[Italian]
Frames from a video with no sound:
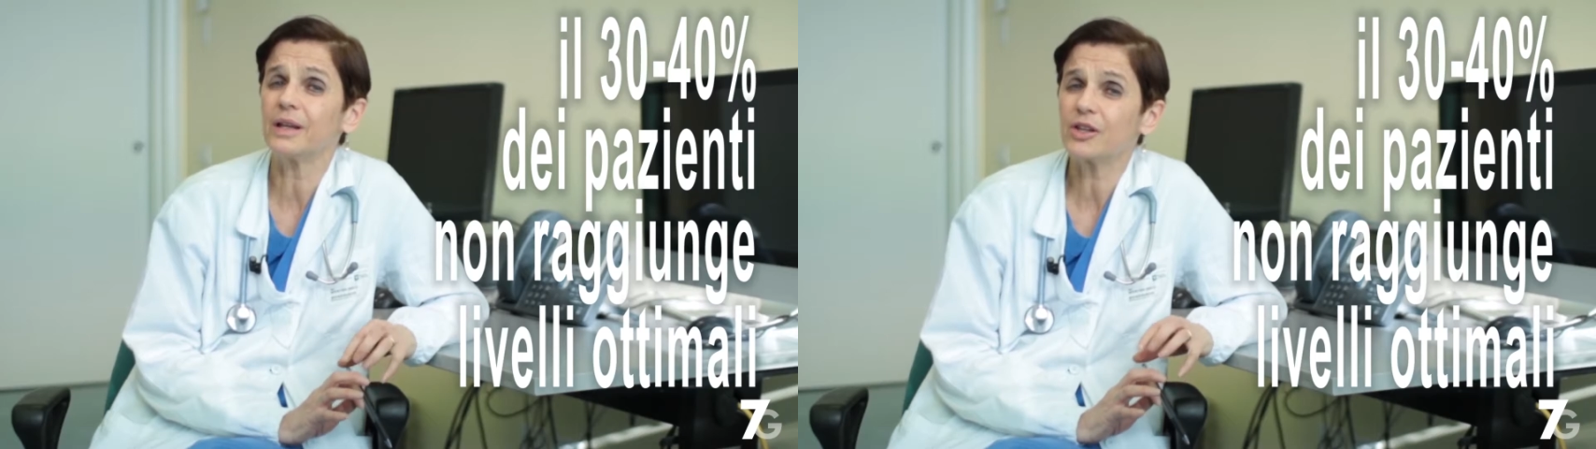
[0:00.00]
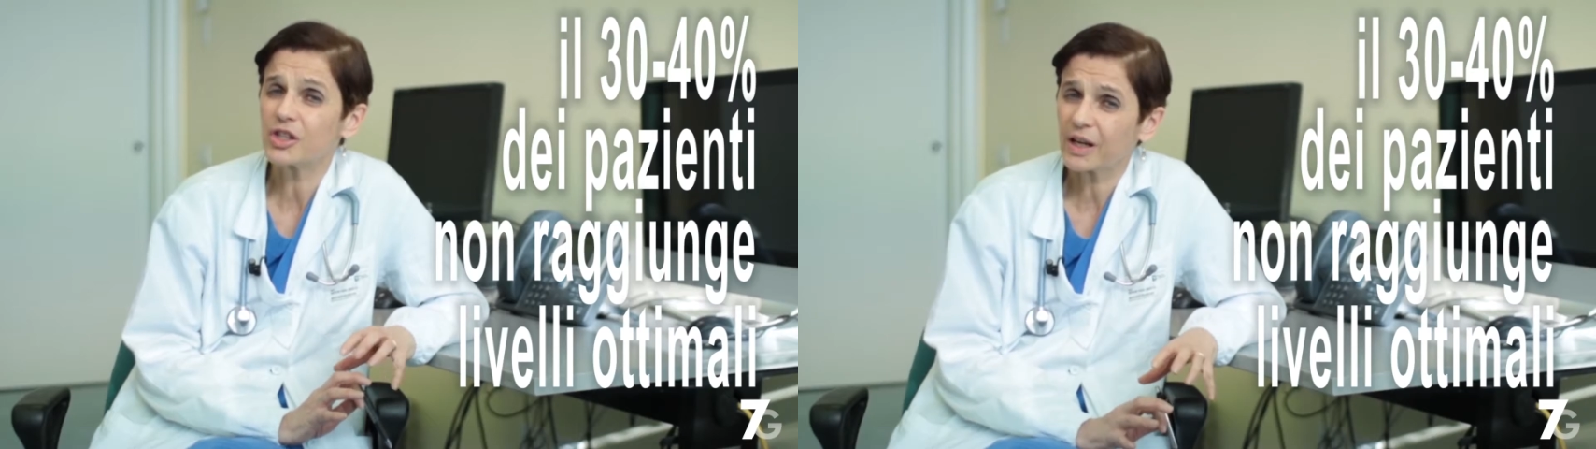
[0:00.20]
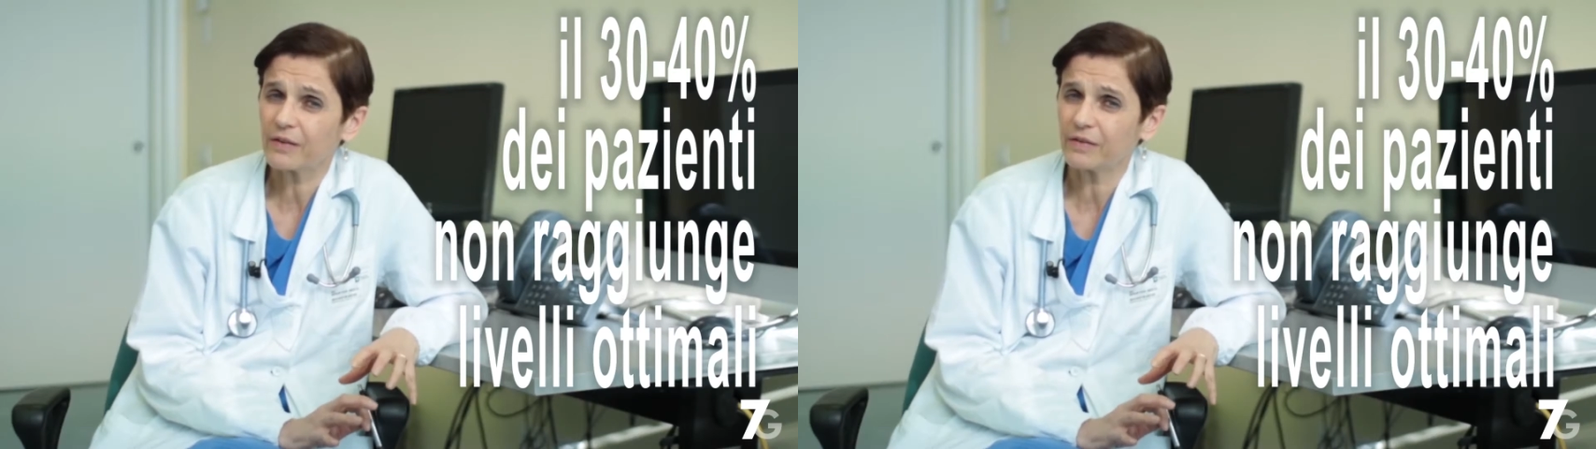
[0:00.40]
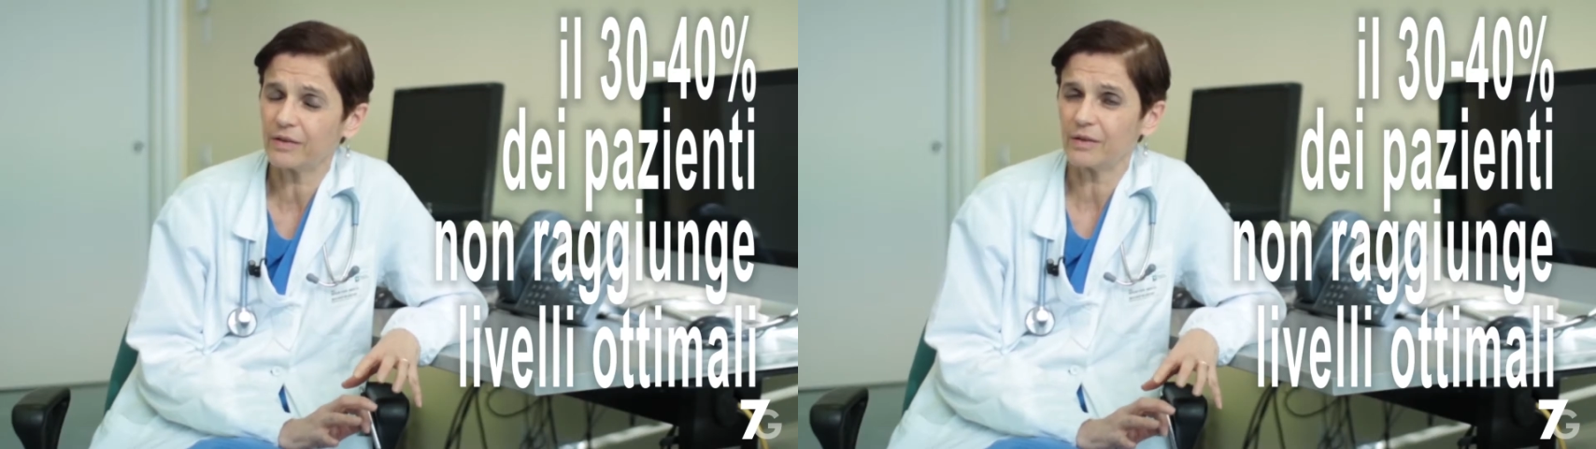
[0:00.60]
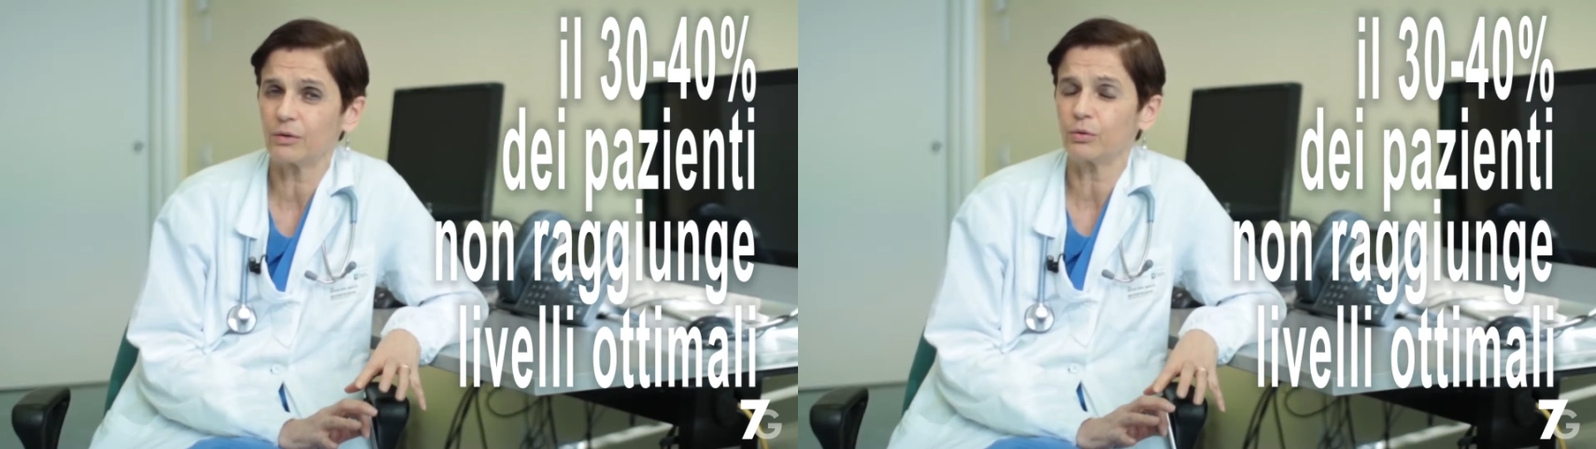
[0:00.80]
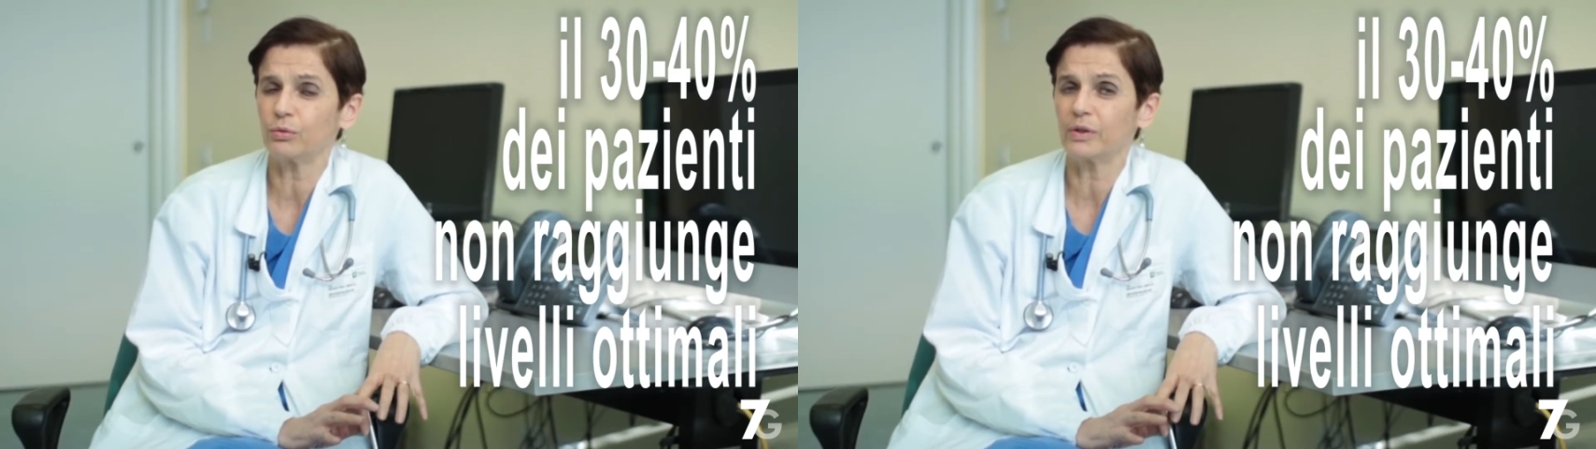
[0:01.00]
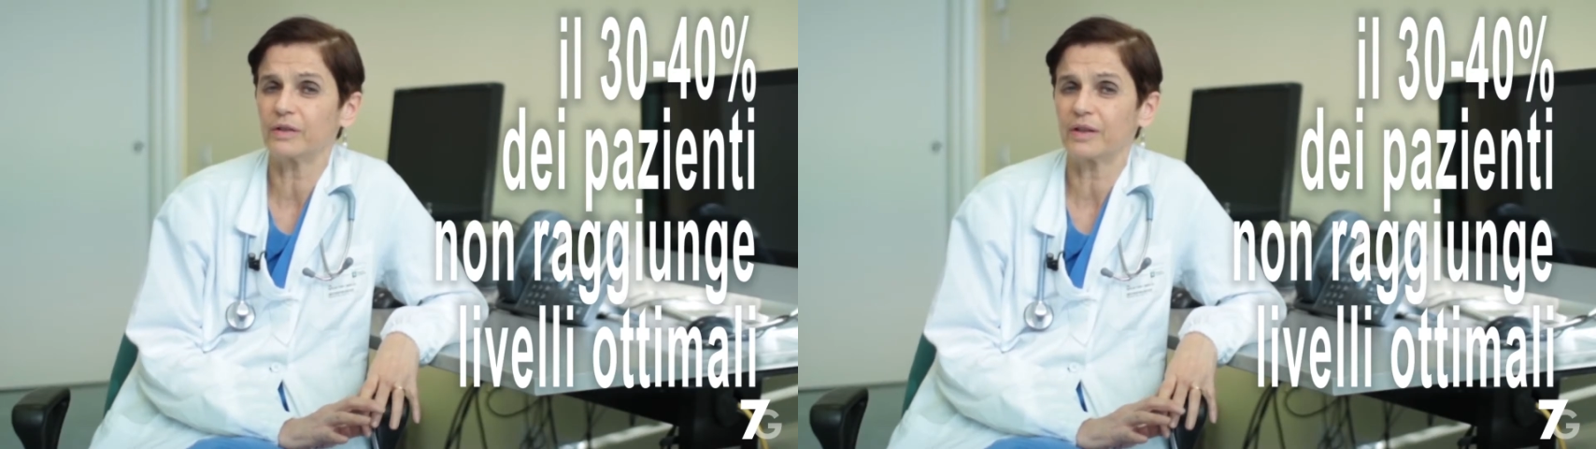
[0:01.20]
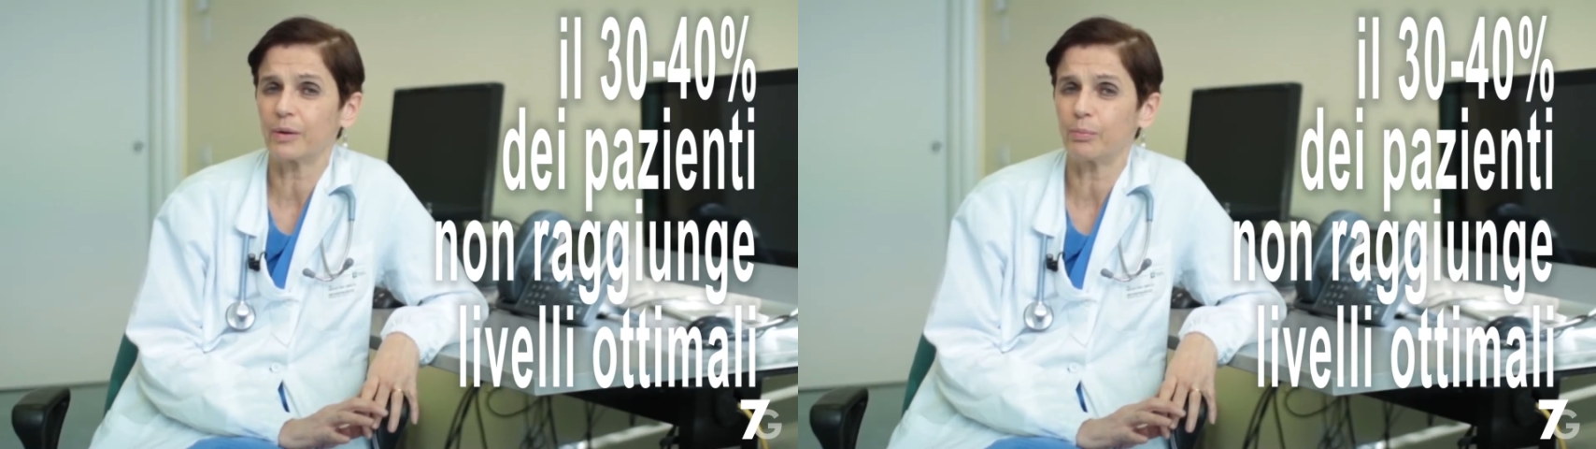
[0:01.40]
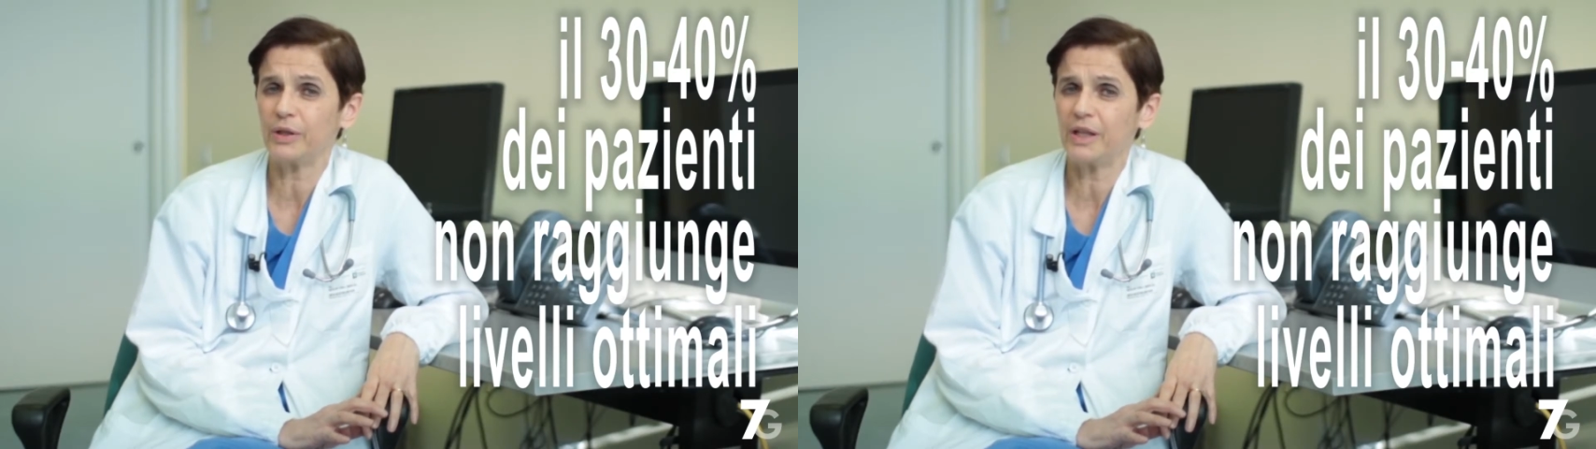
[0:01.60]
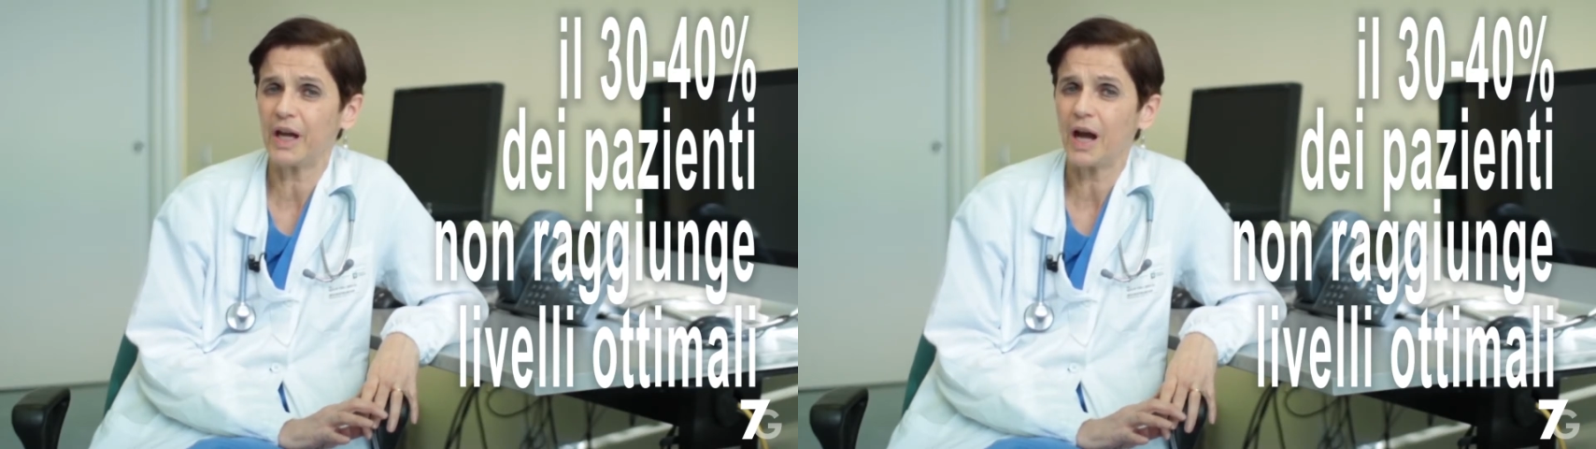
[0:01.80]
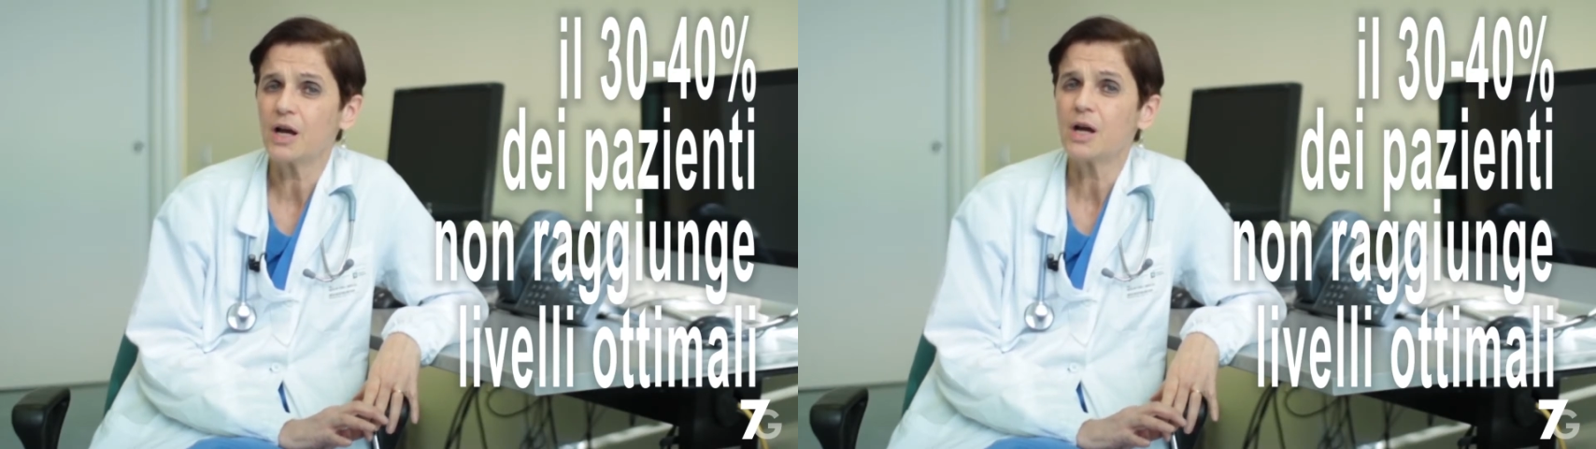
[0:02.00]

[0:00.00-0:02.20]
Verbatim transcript: necessitano di una terapia